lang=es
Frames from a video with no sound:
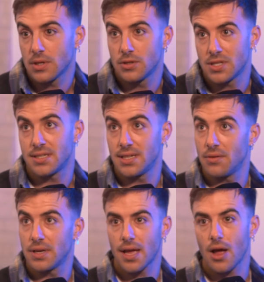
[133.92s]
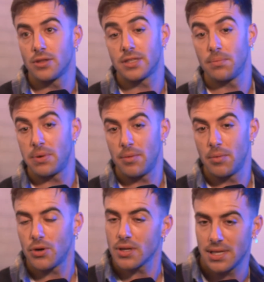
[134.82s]
o sea, sí que es verdad que contemplaba
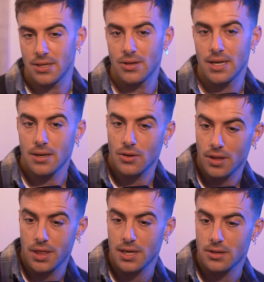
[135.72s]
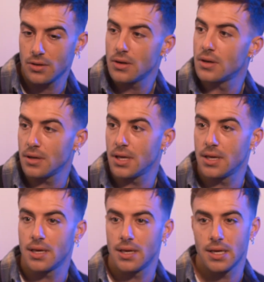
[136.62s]
un poco este año dar conciertos,
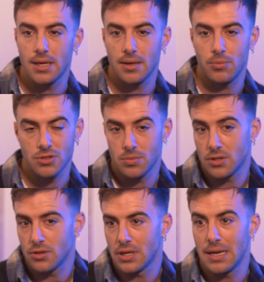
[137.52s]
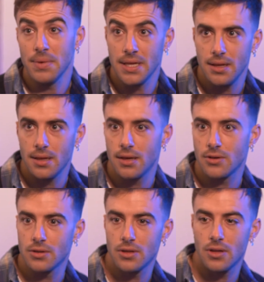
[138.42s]
eh, por supuesto con todas las medidas y
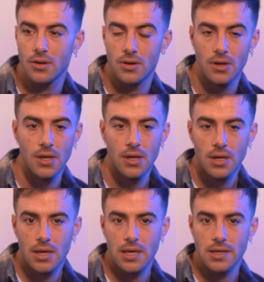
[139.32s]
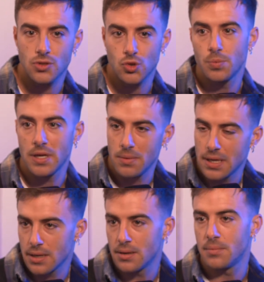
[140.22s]
con todo eh, súper
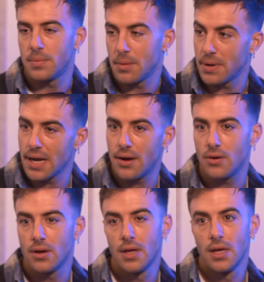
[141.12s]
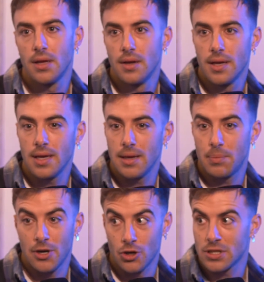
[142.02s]
bien preparado. Eh,
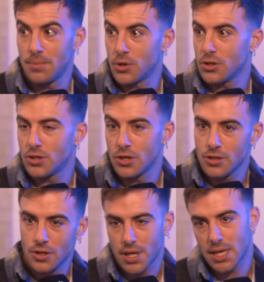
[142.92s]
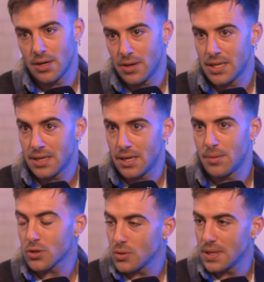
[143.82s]
pero no tan pronto, ¿no? Entonces que nos hayan dado
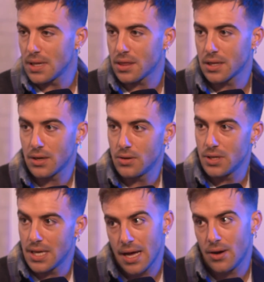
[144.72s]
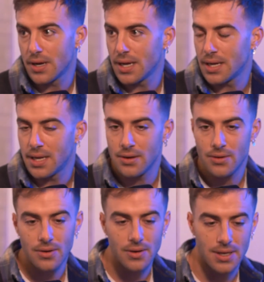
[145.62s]
la oportunidad de hacerlo ya ahora en
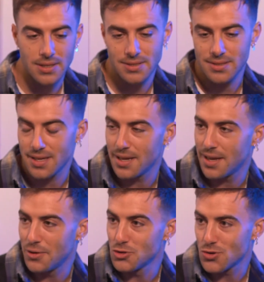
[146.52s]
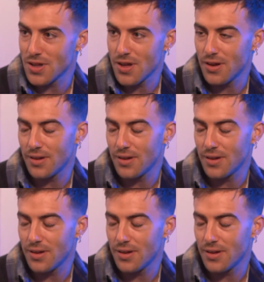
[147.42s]
enero es, un sueño,